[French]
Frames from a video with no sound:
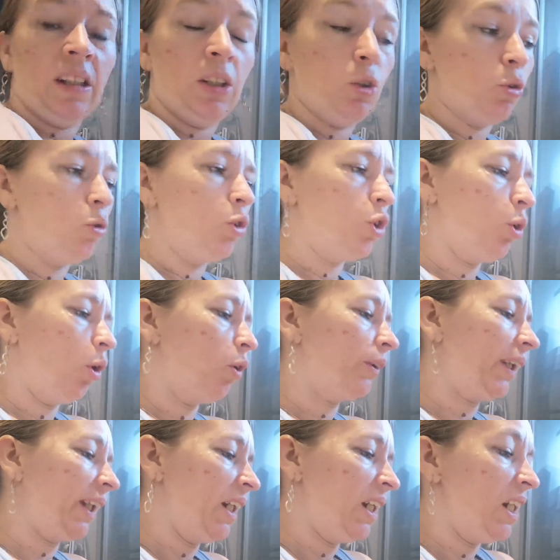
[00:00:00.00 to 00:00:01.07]
et du coup, je suis
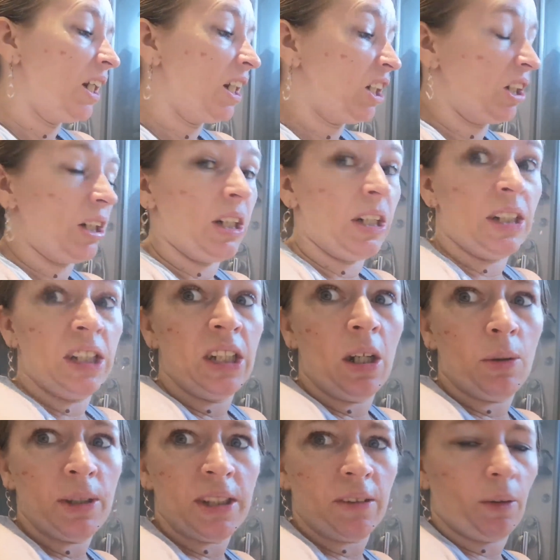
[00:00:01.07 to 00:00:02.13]
rentrée et j'ai dit
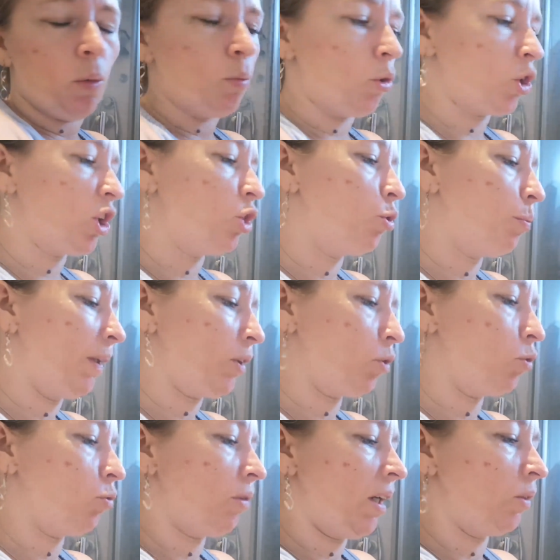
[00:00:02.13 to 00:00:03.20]
Ah oui, c'est vrai, on du pain
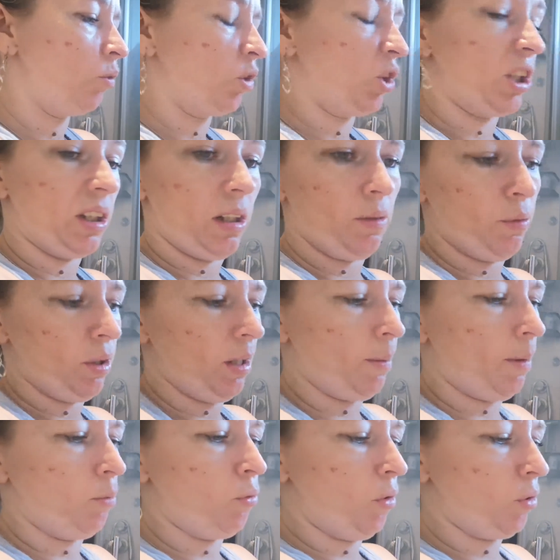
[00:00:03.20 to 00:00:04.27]
ce soir. Donc j'ai téléphoné
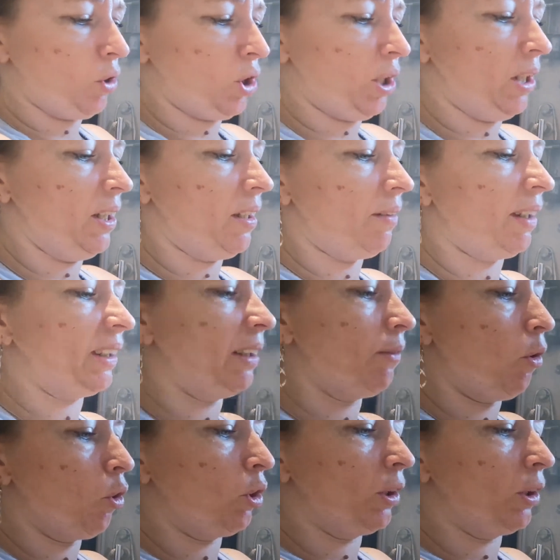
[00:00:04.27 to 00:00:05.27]
à ma boulangerie, savoir s'il y avait